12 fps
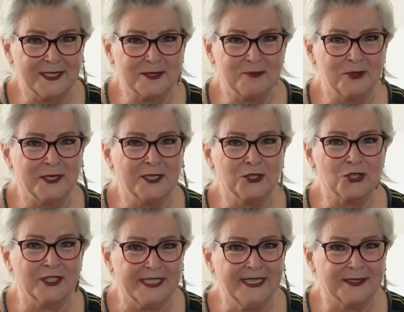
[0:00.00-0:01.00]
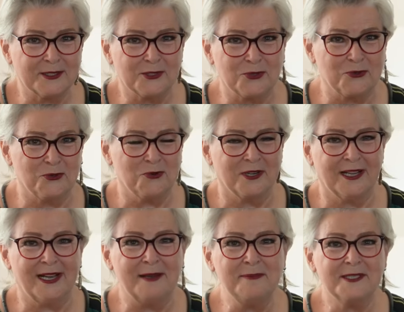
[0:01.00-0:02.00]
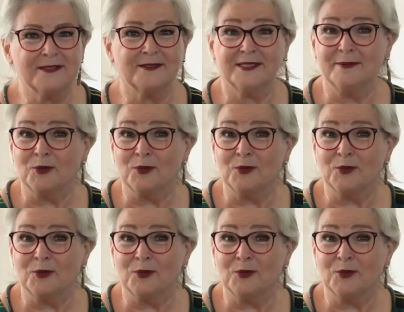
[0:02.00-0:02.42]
des politischen Liedes zu tun gehabt,